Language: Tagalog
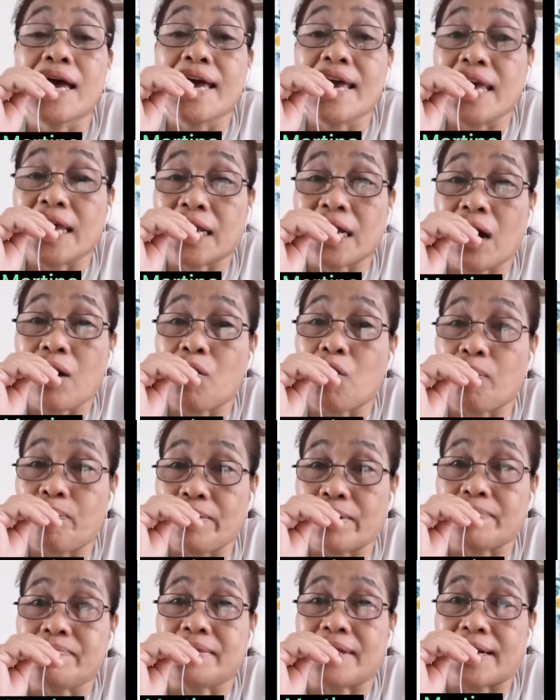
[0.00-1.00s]
ikaw o oh,
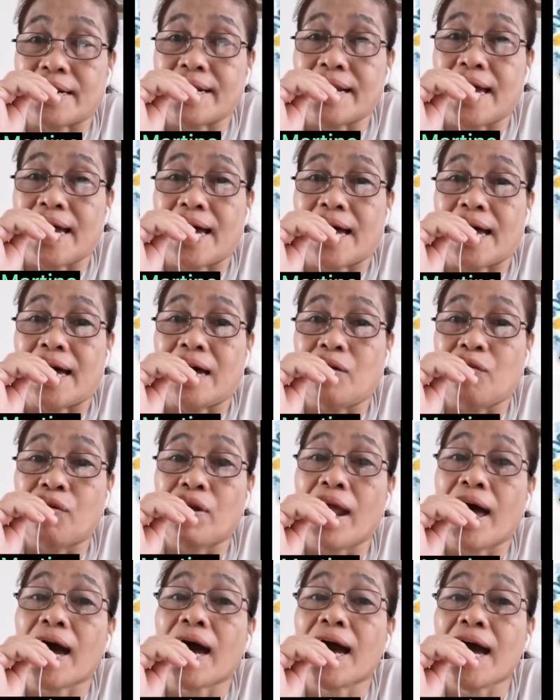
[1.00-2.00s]
premier na ha
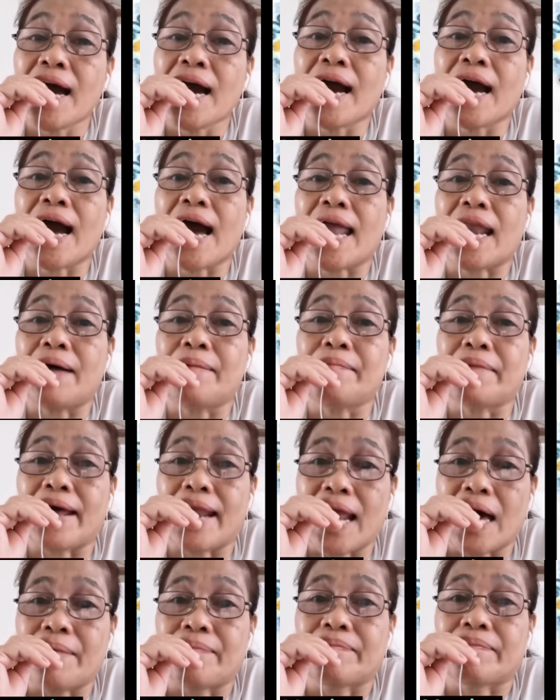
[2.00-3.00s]
wala kang
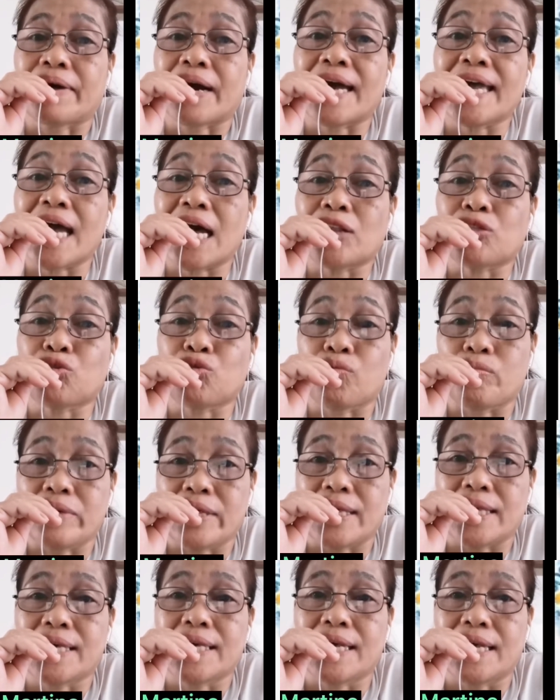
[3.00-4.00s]
kaalam-alam kaya
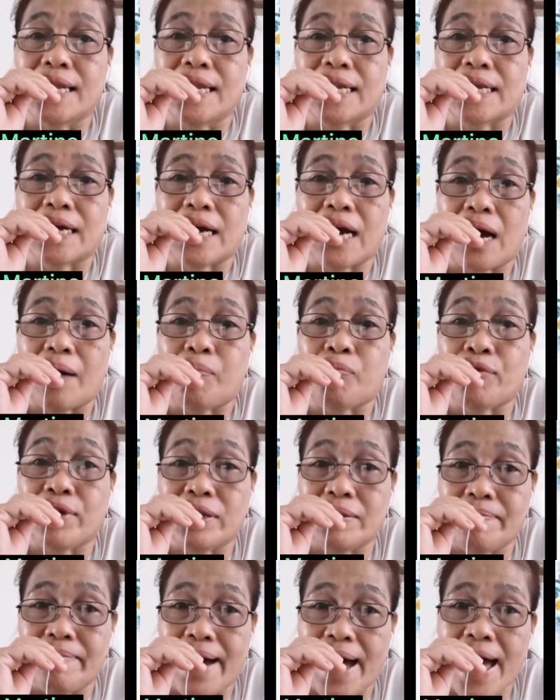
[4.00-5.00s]
tumigil ka pwede
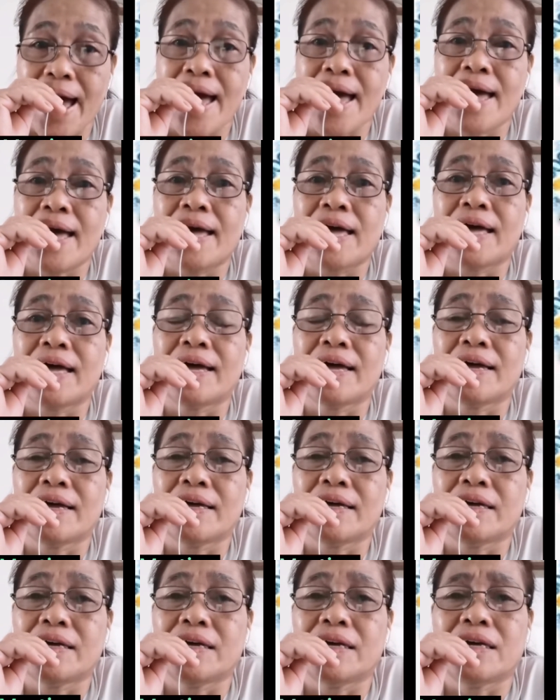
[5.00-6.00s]
ba
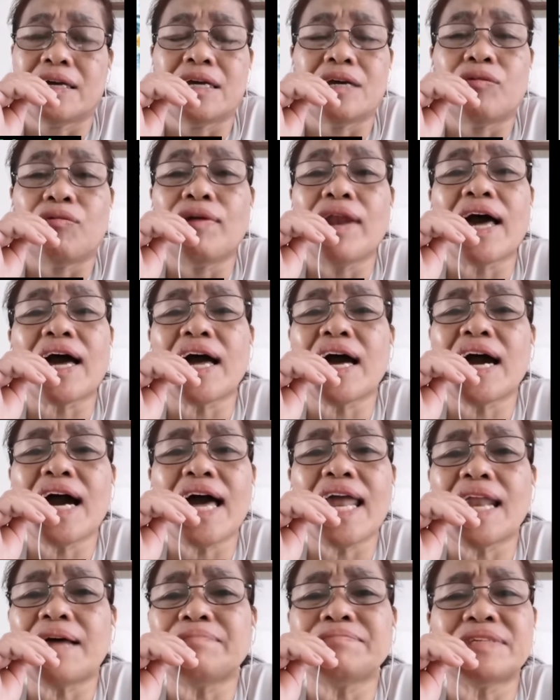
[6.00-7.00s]
wala kang
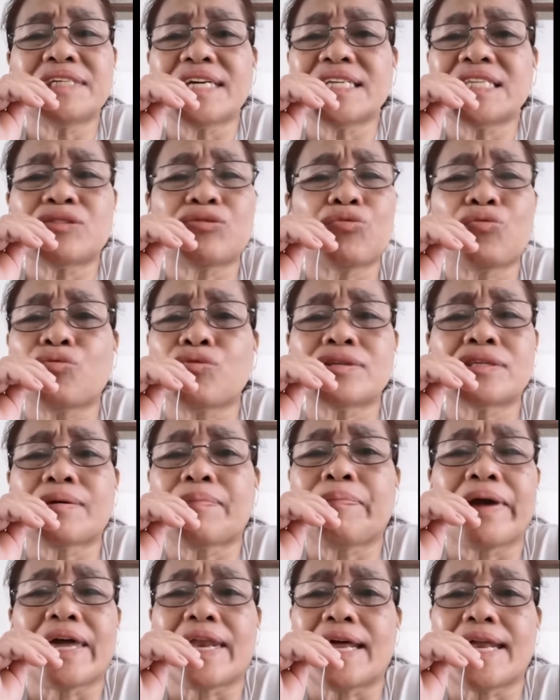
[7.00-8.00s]
alam dyan tungkol sa
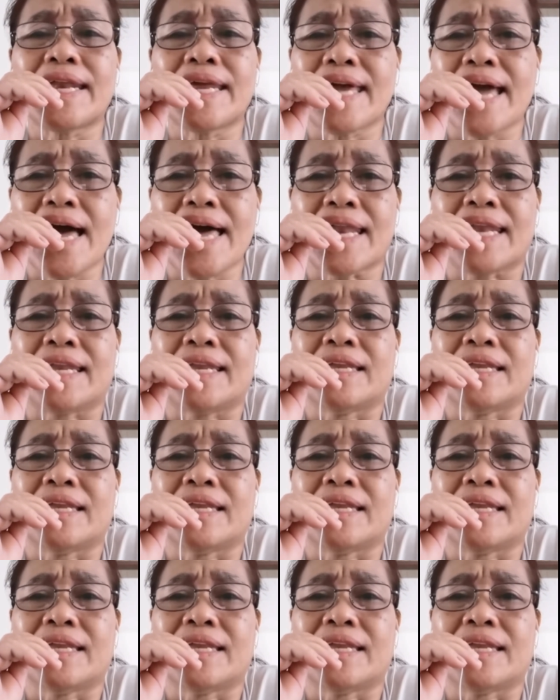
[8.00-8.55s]
pera na yan